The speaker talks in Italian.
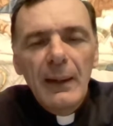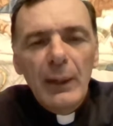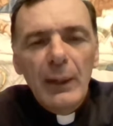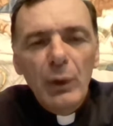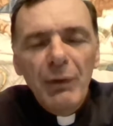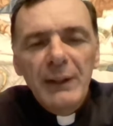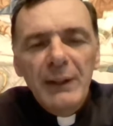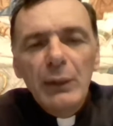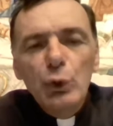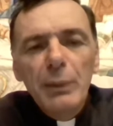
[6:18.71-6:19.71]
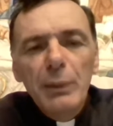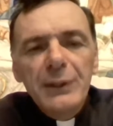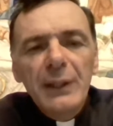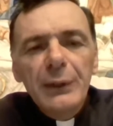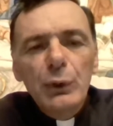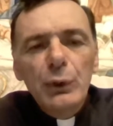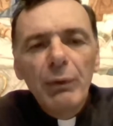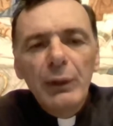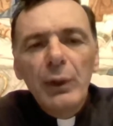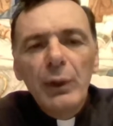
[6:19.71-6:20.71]
Ecco, riflettendo su me stesso,
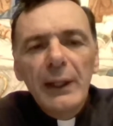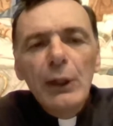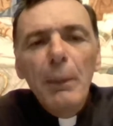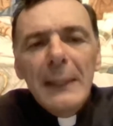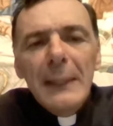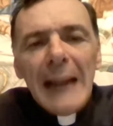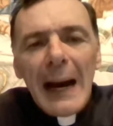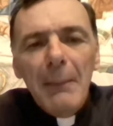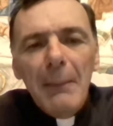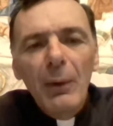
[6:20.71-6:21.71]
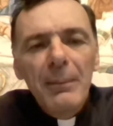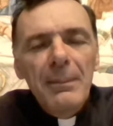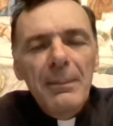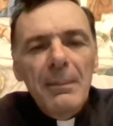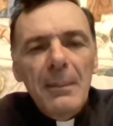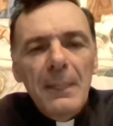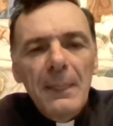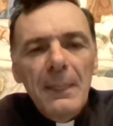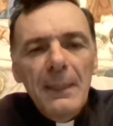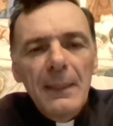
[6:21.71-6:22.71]
vedo che io mi amo
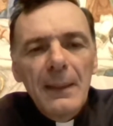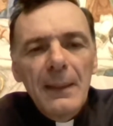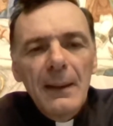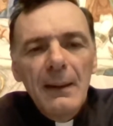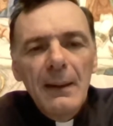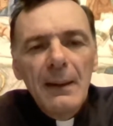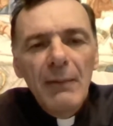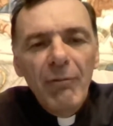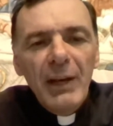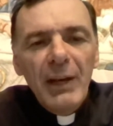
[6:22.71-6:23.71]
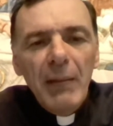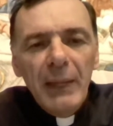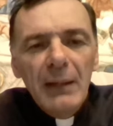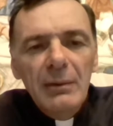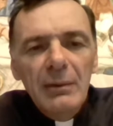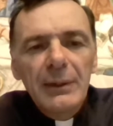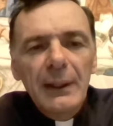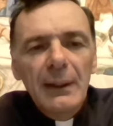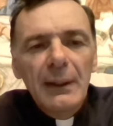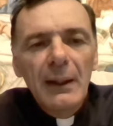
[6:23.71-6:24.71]

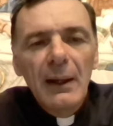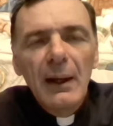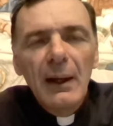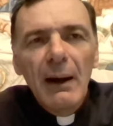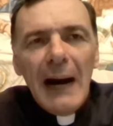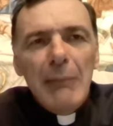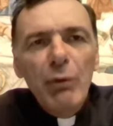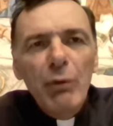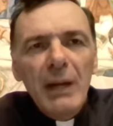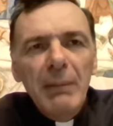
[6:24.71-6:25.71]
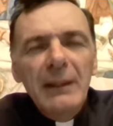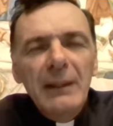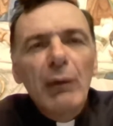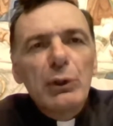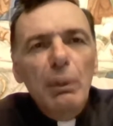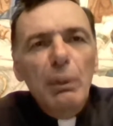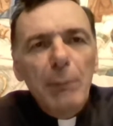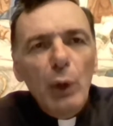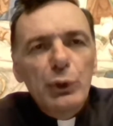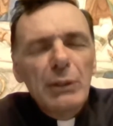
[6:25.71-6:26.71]
veramente, amo veramente questo
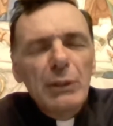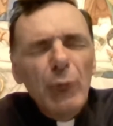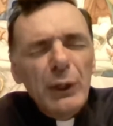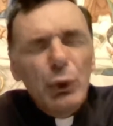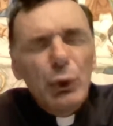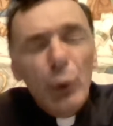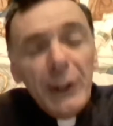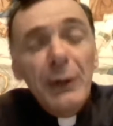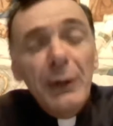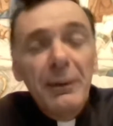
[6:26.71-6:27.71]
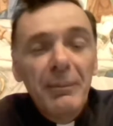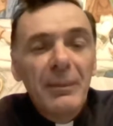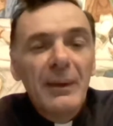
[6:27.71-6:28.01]
prossimo che sono io,